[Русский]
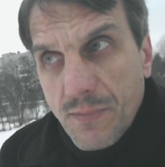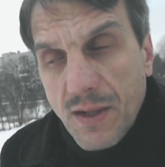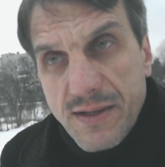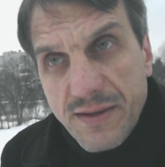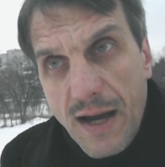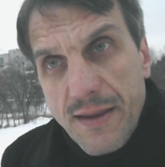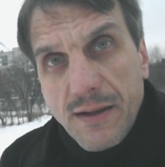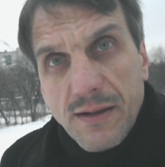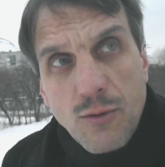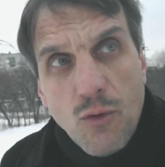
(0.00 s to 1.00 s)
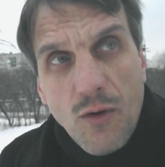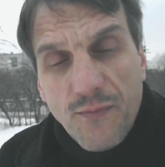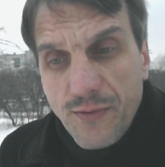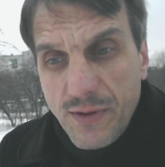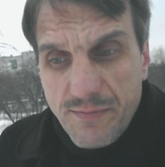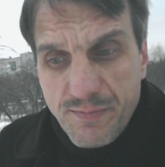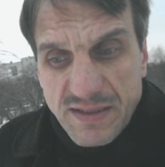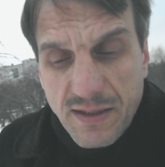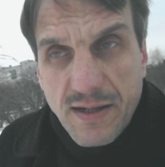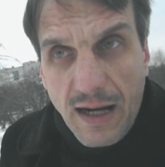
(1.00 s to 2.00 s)
кидание лохов и
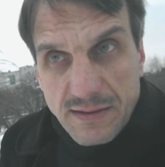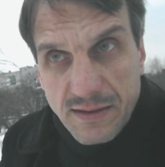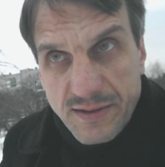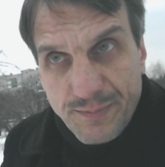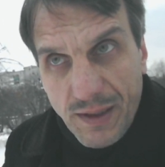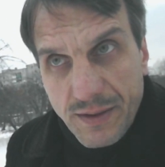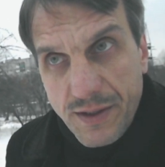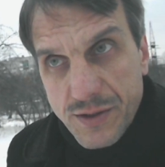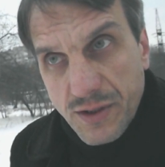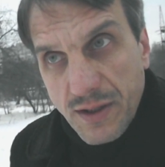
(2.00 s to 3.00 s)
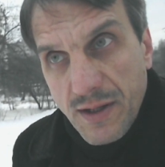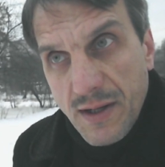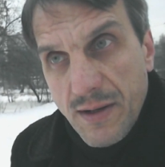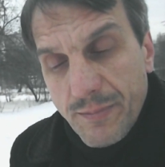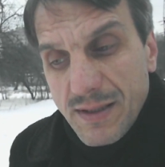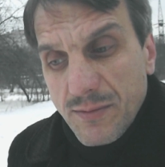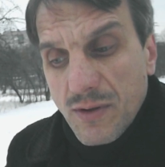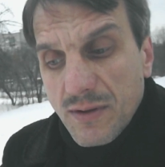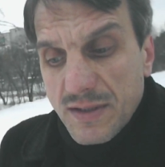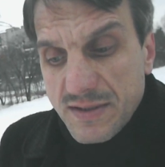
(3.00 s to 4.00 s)
безнаказанность полнейшая. Поэтому
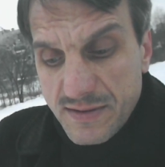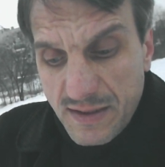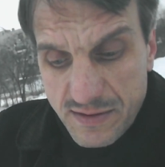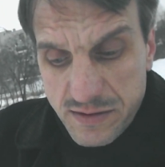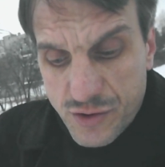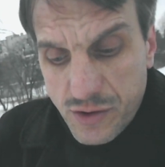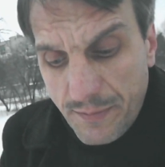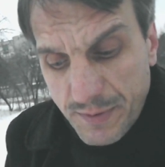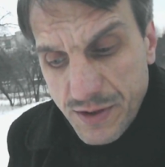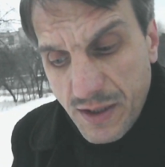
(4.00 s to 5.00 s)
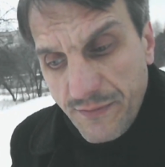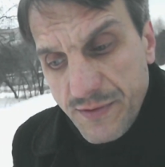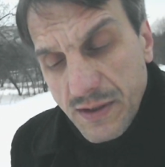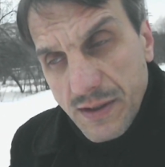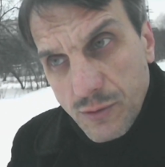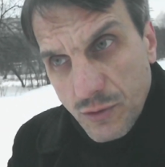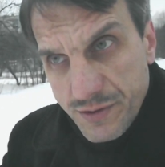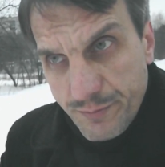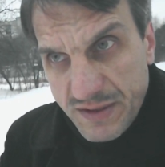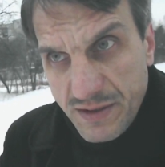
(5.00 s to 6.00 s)
Ростислав шлапочников делает
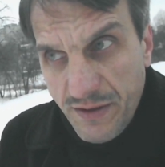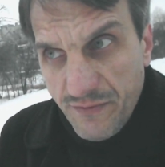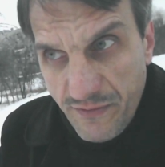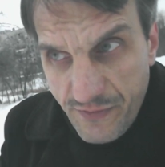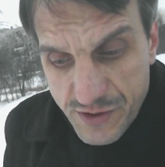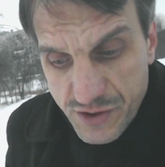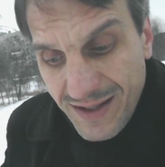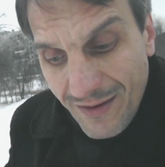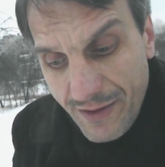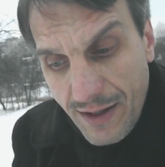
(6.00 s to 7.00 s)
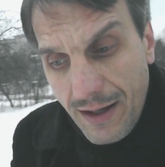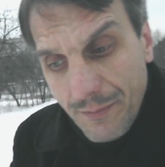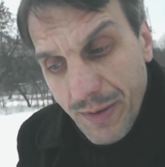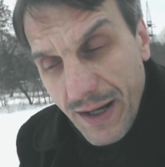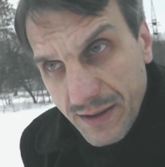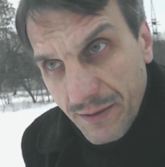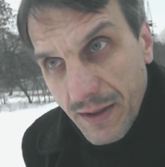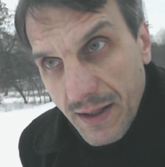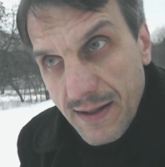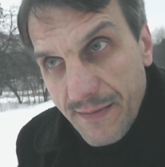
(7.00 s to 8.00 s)
очень позитивные вещи, говоря об этом,
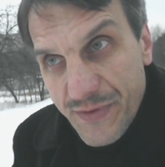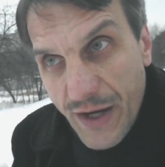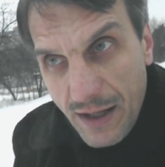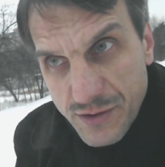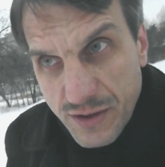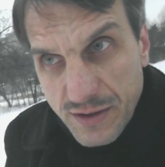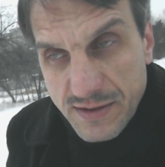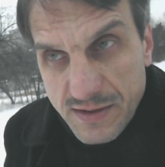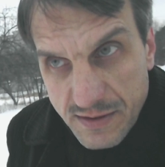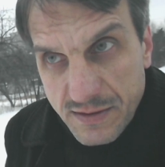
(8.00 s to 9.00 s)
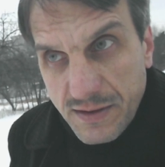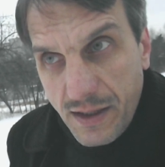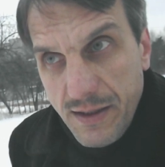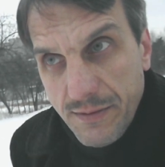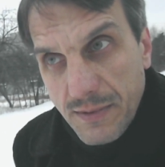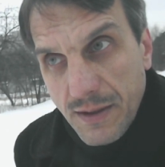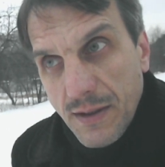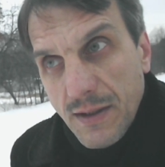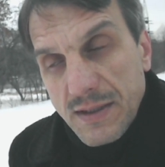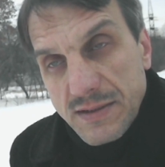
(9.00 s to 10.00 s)
даже с, таким,
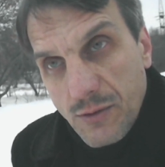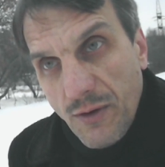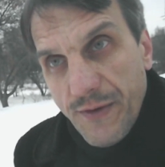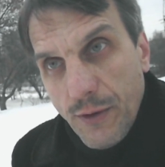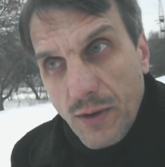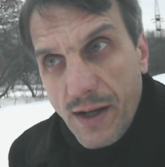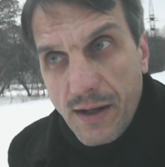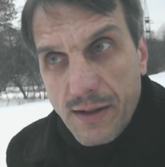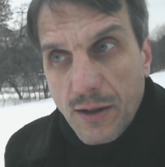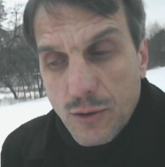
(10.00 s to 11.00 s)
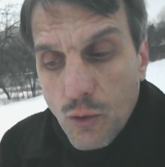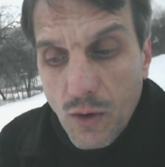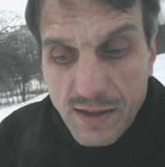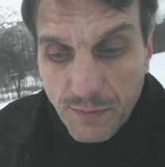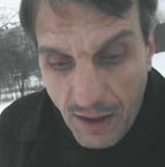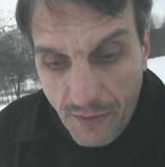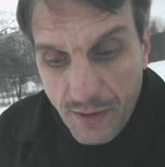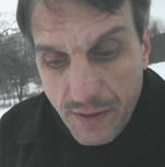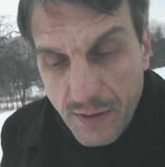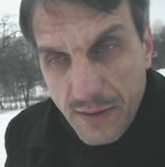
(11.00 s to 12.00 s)
с такой фигурой, как Ройтман.
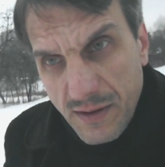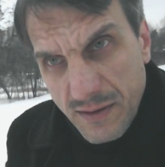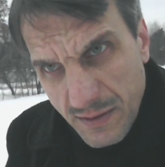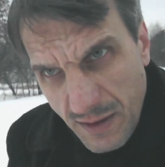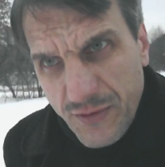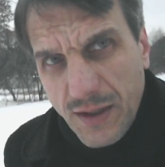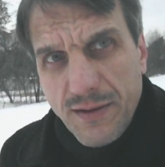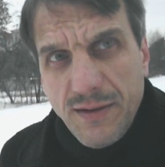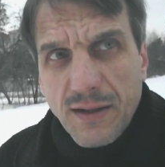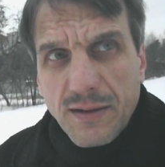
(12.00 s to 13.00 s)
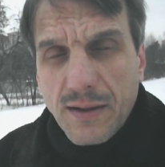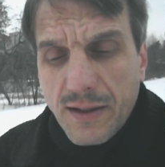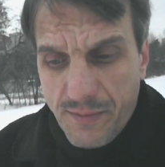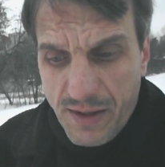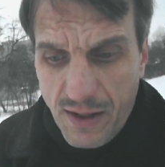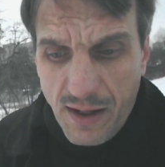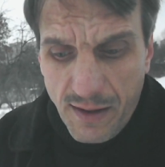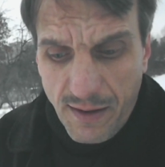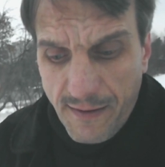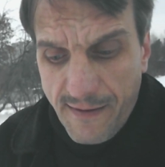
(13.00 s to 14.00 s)
Авторитеты
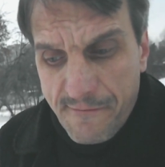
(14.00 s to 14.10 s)
криминальные,